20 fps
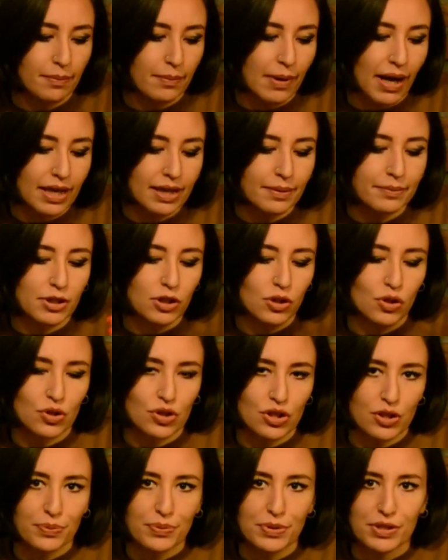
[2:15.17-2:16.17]
bağlamadan
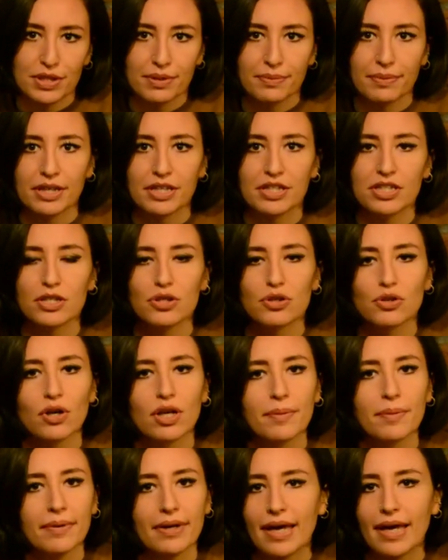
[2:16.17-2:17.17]
önce yapıştırmak için
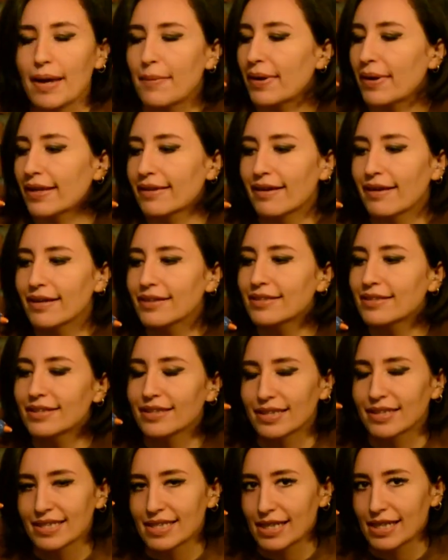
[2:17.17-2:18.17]
şöyle bir emektar
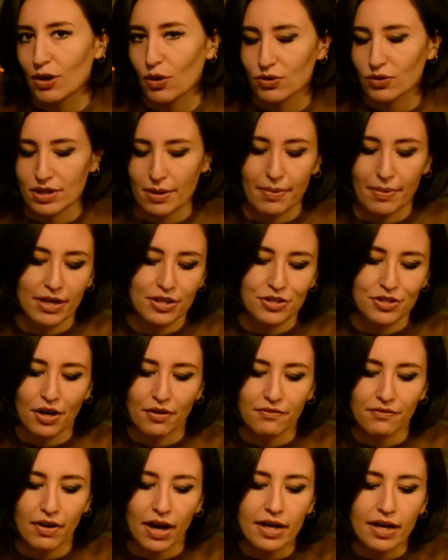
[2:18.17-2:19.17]
silikon
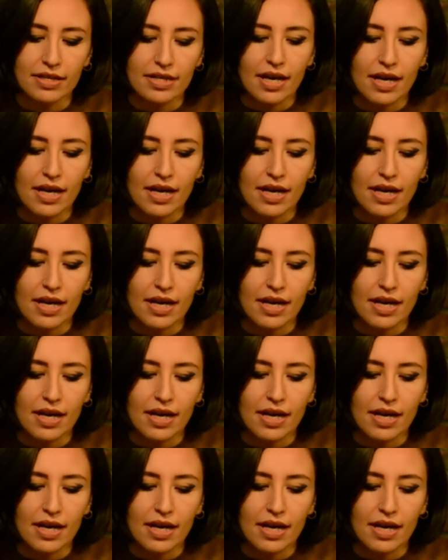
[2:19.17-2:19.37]
tabancam var.